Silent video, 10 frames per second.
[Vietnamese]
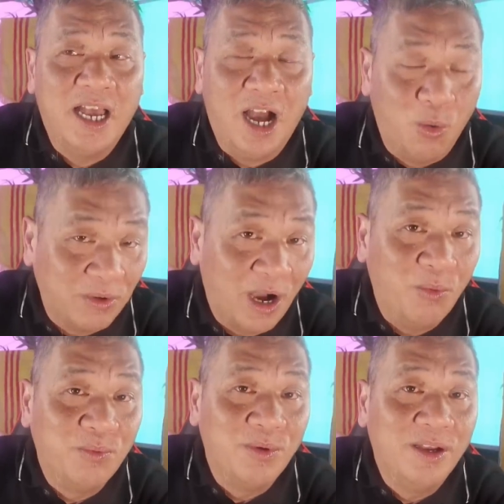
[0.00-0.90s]
Hồng
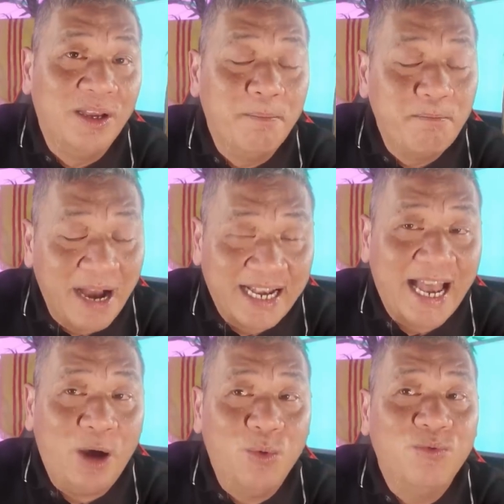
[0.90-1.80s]
Kông,
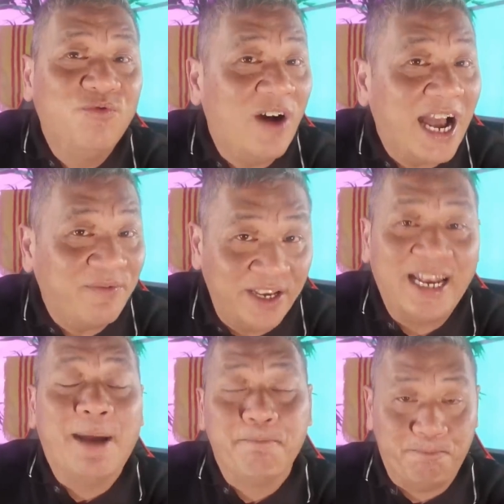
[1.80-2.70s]
Macau và Việt Nam.